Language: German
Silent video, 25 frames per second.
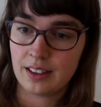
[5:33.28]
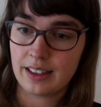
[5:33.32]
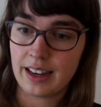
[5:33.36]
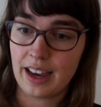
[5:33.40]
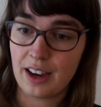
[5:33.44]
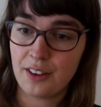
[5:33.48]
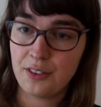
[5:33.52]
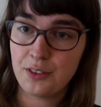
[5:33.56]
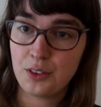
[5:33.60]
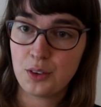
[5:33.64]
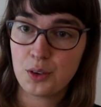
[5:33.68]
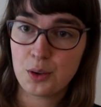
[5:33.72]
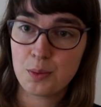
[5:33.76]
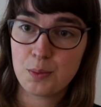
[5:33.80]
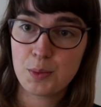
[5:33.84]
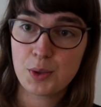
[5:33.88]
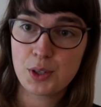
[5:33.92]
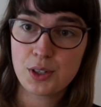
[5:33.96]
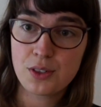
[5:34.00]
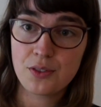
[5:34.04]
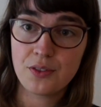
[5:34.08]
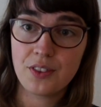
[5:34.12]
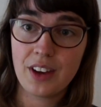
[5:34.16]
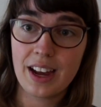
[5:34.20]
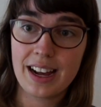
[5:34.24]
Dafür
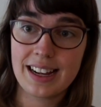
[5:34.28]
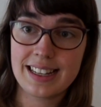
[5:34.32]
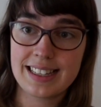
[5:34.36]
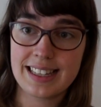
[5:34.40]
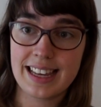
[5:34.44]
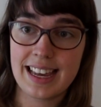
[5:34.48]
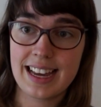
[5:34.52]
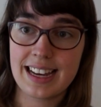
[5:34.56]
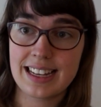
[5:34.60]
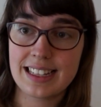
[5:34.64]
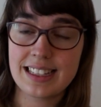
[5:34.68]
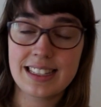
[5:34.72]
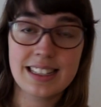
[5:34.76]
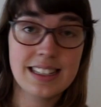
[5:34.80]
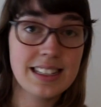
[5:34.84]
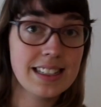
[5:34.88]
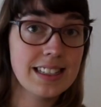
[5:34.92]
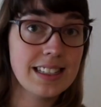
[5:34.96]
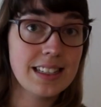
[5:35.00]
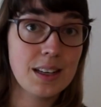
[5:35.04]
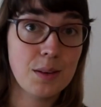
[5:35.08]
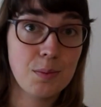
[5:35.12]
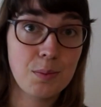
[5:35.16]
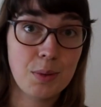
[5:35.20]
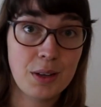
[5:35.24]
müssen wir als
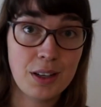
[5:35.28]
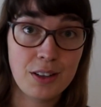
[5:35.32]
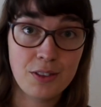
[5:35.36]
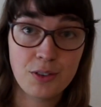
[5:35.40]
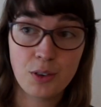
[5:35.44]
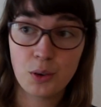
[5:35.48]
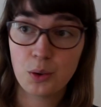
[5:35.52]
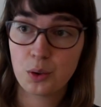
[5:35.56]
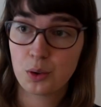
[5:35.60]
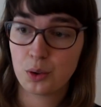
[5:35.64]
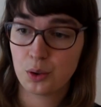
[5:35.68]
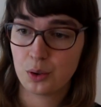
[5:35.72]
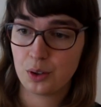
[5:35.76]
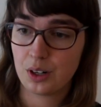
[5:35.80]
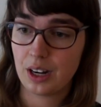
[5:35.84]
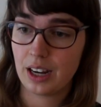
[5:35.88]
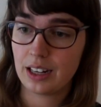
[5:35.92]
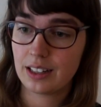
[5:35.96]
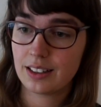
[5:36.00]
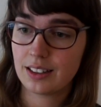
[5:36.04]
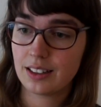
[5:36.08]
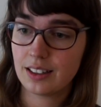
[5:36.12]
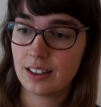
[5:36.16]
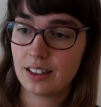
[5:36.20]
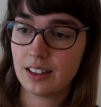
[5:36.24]
erstes den Pivot
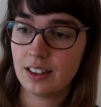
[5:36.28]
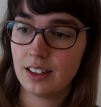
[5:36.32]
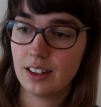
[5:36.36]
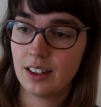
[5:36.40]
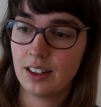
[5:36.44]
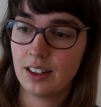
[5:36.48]
connecten.